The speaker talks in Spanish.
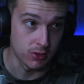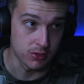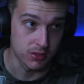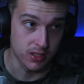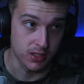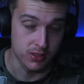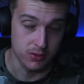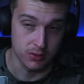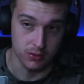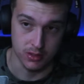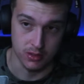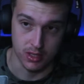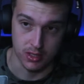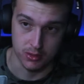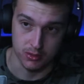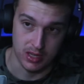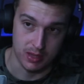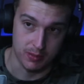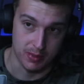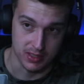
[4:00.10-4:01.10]
los derechos, o sea, es
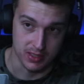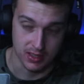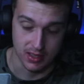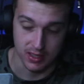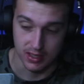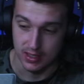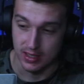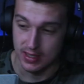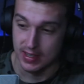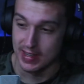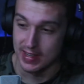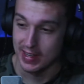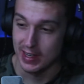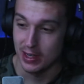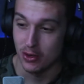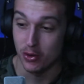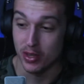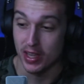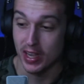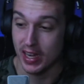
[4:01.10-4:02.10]
una pasada
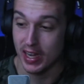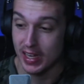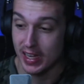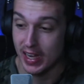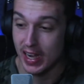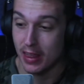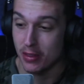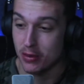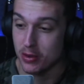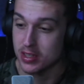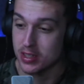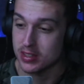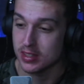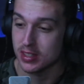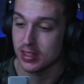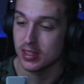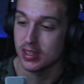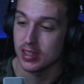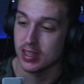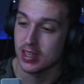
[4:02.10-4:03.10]
lo que ha generado
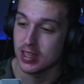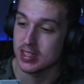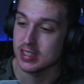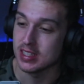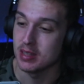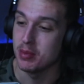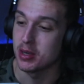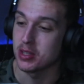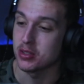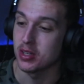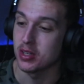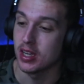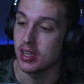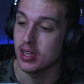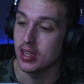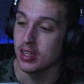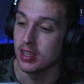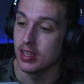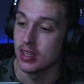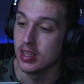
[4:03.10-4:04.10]
este, este
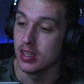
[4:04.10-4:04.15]
personaje